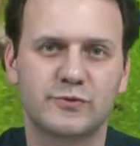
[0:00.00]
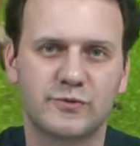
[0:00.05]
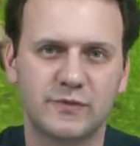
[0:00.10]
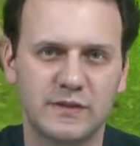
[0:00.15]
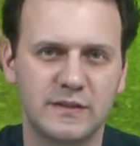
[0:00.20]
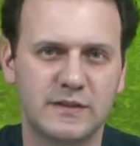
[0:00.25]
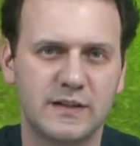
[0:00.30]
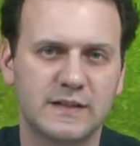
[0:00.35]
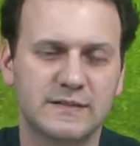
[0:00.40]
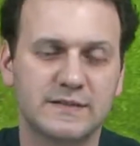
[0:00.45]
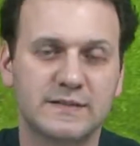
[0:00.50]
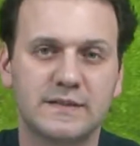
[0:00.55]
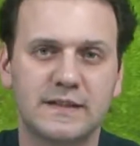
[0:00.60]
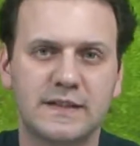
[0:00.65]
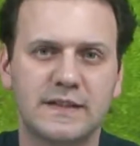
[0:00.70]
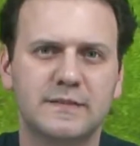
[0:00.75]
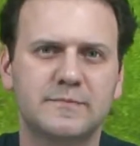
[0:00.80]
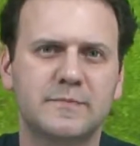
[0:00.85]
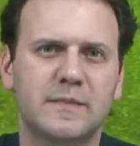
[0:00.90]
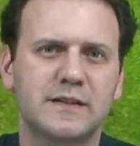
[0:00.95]
Ee, aslında
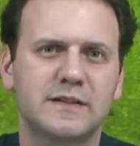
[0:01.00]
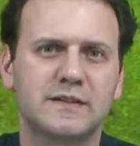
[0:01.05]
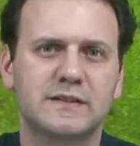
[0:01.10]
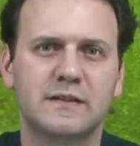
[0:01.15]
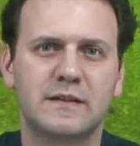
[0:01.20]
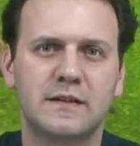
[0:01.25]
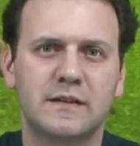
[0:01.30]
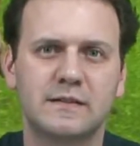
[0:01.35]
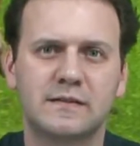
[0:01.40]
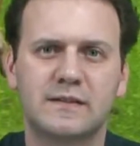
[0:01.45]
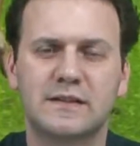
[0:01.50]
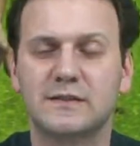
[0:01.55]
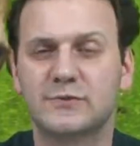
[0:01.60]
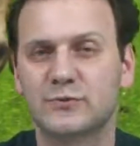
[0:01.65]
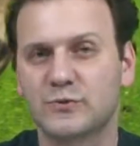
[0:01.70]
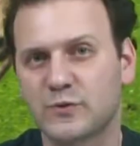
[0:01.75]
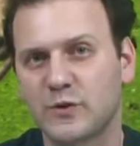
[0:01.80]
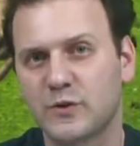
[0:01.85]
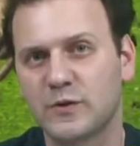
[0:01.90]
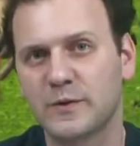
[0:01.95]
ilk maçtaki
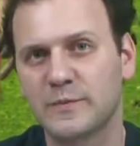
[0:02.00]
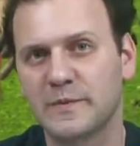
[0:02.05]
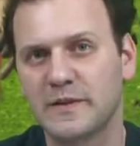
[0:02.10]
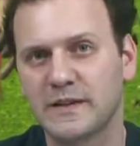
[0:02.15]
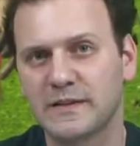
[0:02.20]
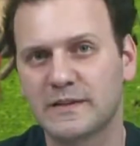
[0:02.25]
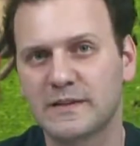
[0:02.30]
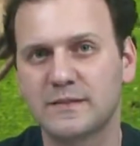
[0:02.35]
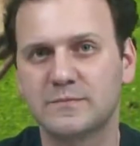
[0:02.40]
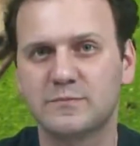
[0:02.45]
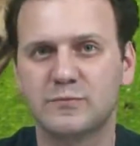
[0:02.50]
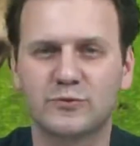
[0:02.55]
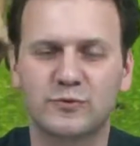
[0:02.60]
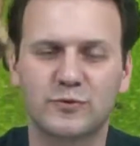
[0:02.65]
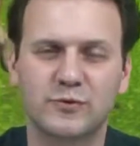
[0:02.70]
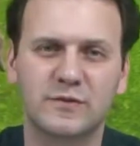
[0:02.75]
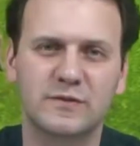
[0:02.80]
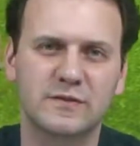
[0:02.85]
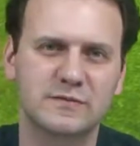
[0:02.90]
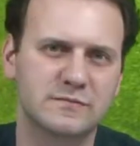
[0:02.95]
skorla birlikte bu
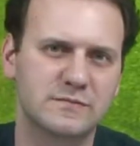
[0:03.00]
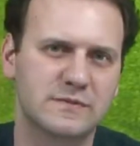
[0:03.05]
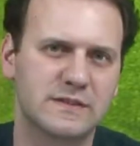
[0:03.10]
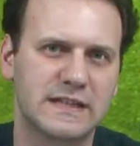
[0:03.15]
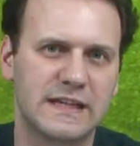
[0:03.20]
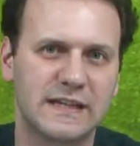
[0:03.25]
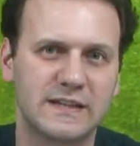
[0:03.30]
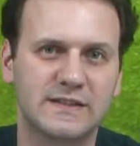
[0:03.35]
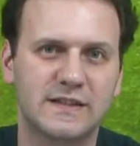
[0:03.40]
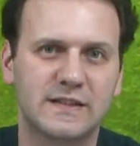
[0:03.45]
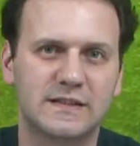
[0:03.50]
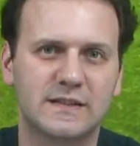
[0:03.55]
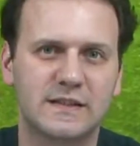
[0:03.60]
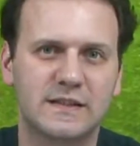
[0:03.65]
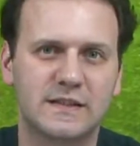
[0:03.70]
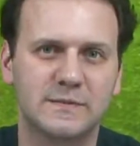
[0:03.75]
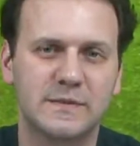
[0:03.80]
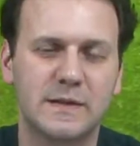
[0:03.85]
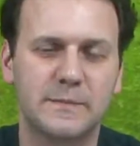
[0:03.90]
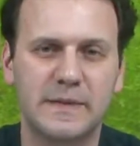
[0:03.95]
turun geçecek
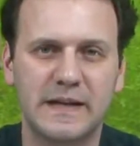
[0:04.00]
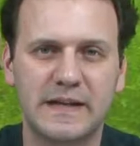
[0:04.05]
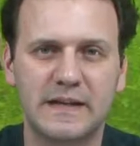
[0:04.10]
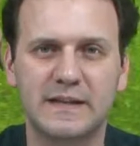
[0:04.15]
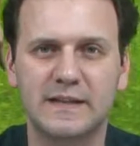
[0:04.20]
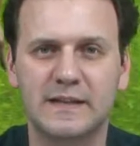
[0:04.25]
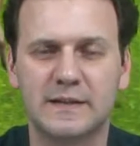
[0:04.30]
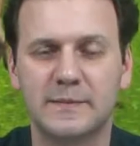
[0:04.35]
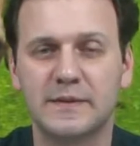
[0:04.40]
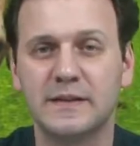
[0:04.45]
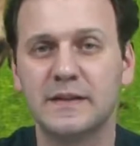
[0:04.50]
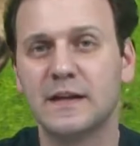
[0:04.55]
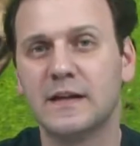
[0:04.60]
takım da belli gibi.